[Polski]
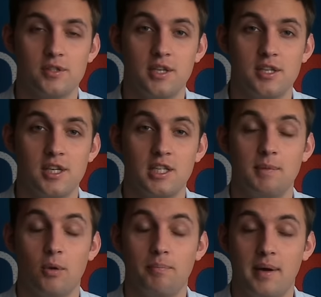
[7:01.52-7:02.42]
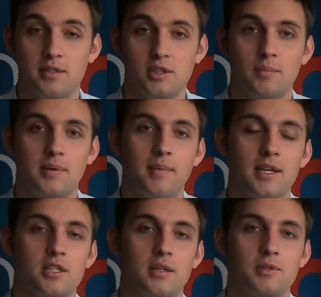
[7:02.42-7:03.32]
046 miał bardzo dobry
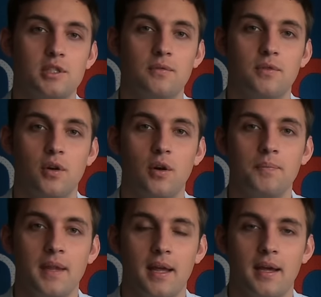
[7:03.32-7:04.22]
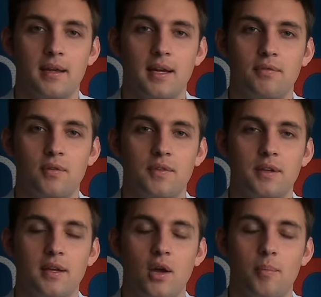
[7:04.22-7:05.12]
mecz przeciwko e,
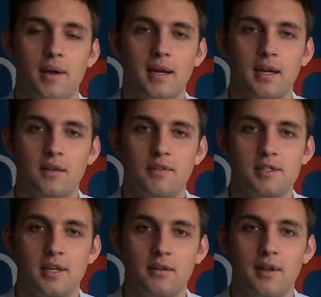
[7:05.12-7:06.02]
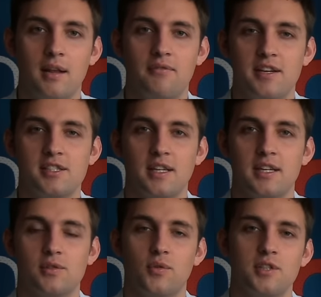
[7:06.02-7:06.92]
Gafowi Omega Gliwice, no ale ważne
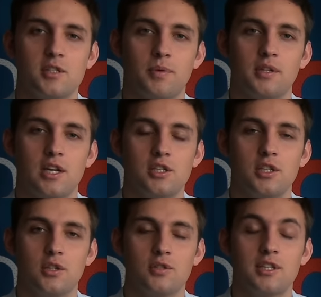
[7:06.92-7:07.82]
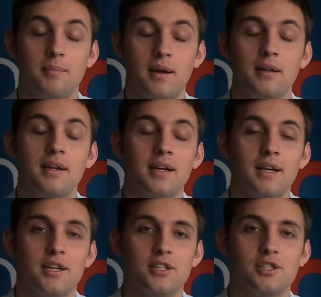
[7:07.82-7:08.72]
jest również podkreślić to trzeba,
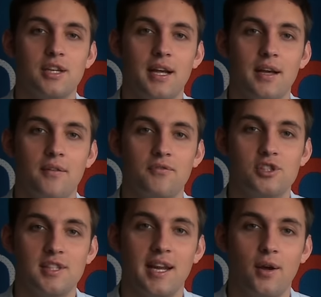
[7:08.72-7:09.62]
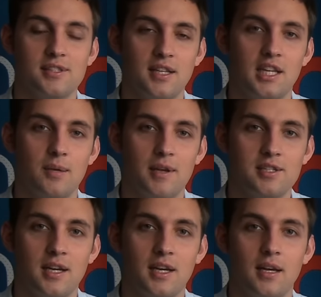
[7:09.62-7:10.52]
że w czterech ostatnich
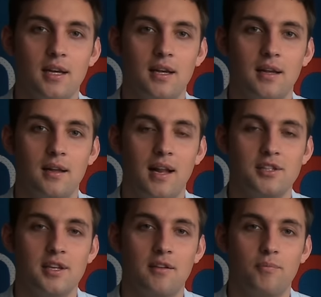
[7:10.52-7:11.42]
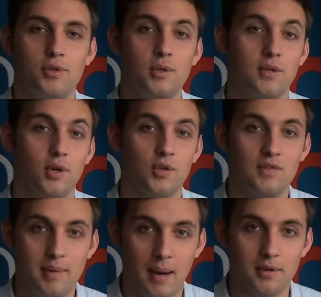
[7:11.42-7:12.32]
meczach e, Lasik wpuścił tylko
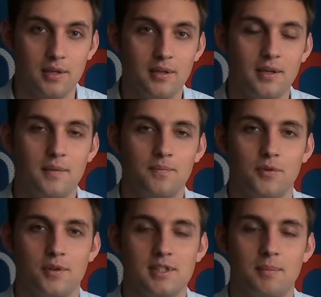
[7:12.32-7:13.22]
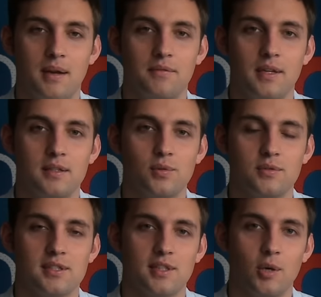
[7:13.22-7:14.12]
dwie bramki. To jest naprawdę
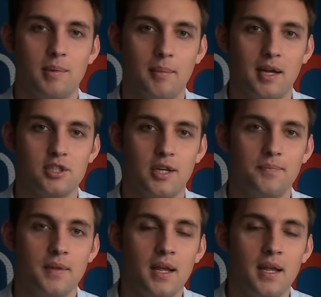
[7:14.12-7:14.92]
sukces tego bramkarza.